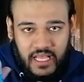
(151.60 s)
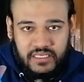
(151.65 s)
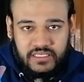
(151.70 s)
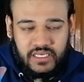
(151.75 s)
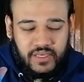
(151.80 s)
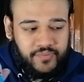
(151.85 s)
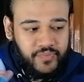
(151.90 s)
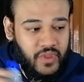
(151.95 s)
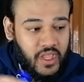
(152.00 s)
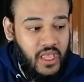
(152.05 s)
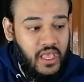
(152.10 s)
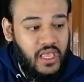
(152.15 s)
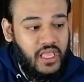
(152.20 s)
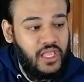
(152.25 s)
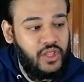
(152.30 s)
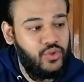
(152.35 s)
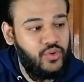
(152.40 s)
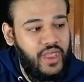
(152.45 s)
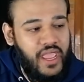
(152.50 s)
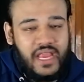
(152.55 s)
আছে
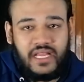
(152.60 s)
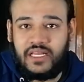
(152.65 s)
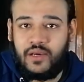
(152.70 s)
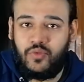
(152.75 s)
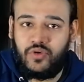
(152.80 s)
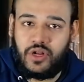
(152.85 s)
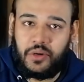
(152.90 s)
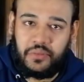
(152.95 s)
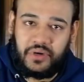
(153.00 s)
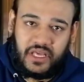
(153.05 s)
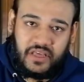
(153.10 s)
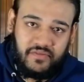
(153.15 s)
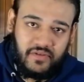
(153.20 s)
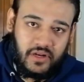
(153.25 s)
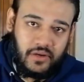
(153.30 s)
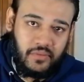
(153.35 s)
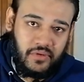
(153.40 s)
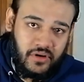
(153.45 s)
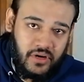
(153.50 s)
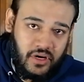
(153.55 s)
কিন্তু এটা মোটামুটি
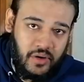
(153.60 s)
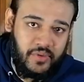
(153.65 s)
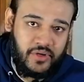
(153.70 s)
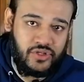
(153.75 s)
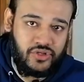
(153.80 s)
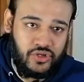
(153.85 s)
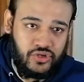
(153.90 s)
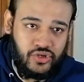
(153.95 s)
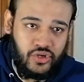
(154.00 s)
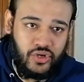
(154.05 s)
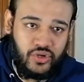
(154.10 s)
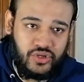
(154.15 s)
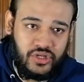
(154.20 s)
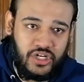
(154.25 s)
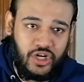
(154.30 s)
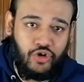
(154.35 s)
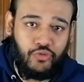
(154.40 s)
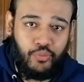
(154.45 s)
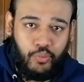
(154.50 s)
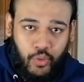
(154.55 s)
অ্যাভেলেবল রাবিং সলিউশন
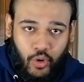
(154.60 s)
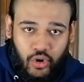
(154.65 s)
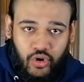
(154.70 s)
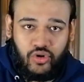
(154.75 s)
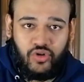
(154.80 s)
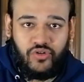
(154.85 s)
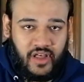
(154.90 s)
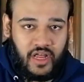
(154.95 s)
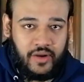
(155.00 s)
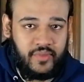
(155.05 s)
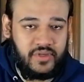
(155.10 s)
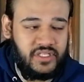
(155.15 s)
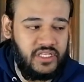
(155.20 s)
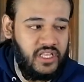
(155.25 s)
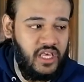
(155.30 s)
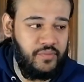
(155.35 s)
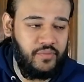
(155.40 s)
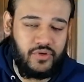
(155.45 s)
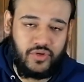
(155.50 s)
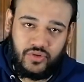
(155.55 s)
একটু বড় ফার্মেসিতে
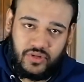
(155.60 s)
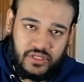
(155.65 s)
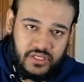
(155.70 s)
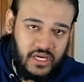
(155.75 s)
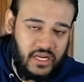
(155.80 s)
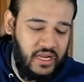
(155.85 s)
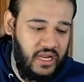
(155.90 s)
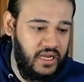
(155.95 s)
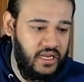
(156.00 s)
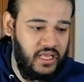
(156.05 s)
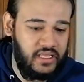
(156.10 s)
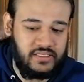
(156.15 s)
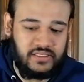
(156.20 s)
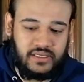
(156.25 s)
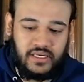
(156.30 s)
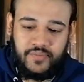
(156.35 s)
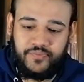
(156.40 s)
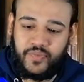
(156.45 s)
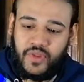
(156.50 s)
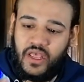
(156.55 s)
আপনি যদি যান এটা আছে
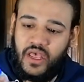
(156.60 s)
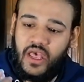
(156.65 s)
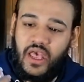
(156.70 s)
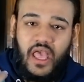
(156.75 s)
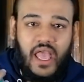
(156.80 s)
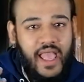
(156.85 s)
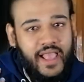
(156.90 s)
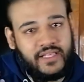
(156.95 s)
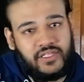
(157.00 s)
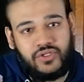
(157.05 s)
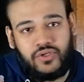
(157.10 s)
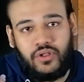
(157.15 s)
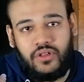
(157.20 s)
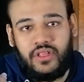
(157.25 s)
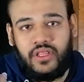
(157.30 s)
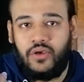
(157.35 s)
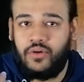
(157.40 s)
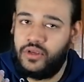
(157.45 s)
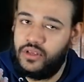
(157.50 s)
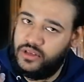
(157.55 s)
হেক্সিজল
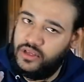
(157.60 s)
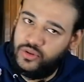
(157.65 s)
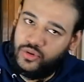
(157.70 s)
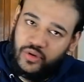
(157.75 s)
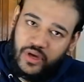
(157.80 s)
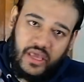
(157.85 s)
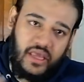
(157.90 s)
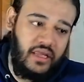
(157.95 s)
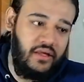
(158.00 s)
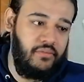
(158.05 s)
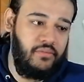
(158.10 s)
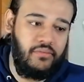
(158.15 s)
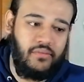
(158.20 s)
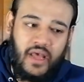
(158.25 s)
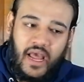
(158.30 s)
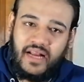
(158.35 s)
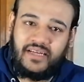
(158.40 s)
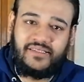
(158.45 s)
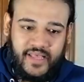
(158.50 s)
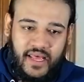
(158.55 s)
দিয়েও কিন্তু এই
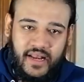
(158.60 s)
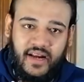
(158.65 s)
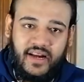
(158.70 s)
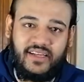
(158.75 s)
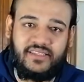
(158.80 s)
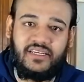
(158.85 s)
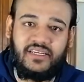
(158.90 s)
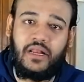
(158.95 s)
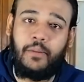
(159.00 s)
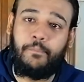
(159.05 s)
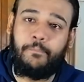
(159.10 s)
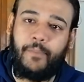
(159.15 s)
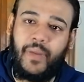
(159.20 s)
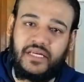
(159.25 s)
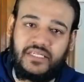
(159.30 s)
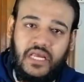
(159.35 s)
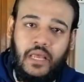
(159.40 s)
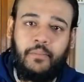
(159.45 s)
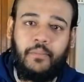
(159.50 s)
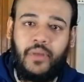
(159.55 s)
হ্যান্ড স্যানিটাইজারটা
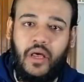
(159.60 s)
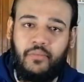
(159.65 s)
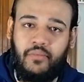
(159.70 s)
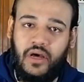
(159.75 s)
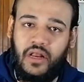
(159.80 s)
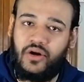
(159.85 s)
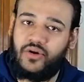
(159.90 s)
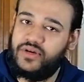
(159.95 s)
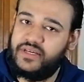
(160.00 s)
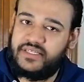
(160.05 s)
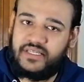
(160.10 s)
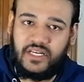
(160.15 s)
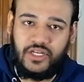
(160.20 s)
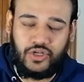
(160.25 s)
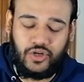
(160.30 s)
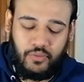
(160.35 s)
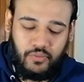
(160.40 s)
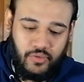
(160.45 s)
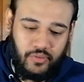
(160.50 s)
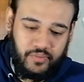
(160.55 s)
বাসায় বানানো ইজিলি
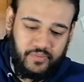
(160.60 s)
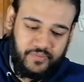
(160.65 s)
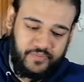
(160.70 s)
সম্ভব